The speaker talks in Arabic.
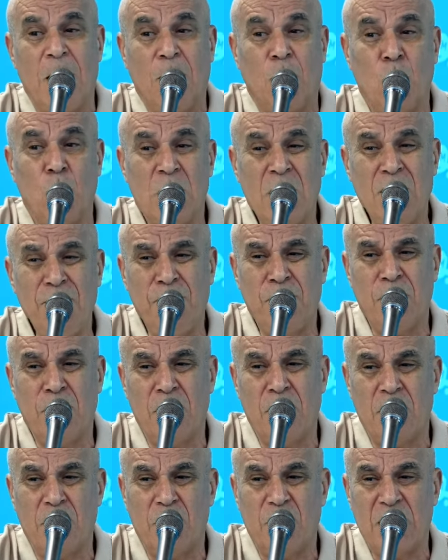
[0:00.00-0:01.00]
تصفر
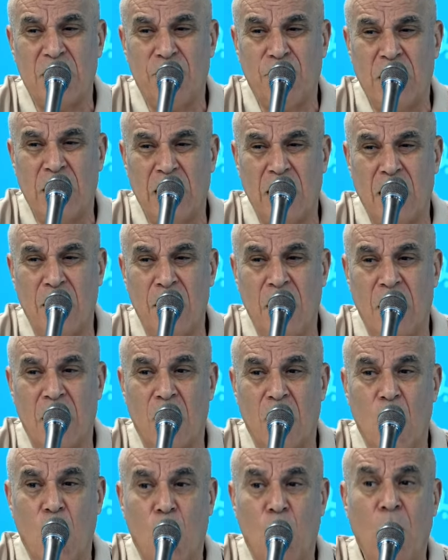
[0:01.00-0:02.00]
صفرات الانظار